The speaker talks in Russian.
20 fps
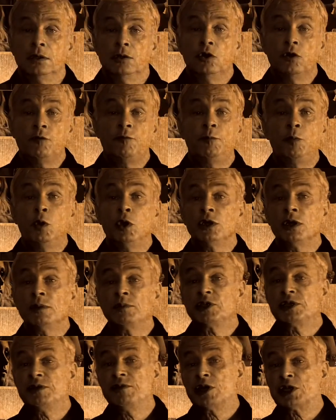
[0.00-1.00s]
но в полном
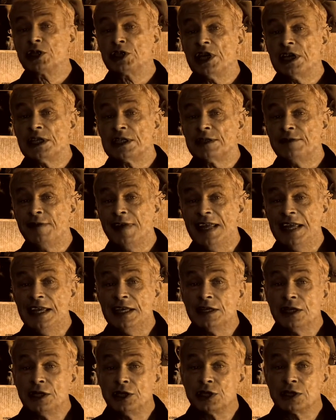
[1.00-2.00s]
совершенстве
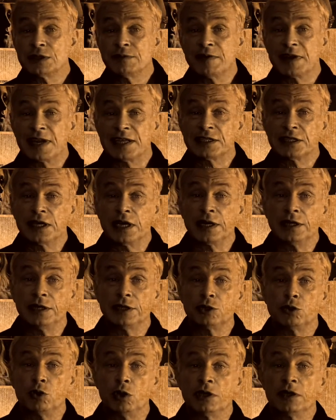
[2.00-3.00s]
иночество
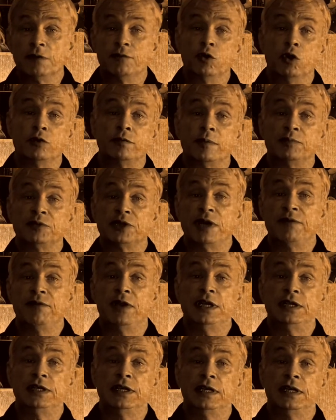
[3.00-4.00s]
раскрылось только в Новом
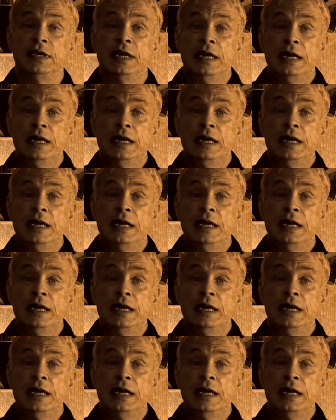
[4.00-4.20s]
Завете.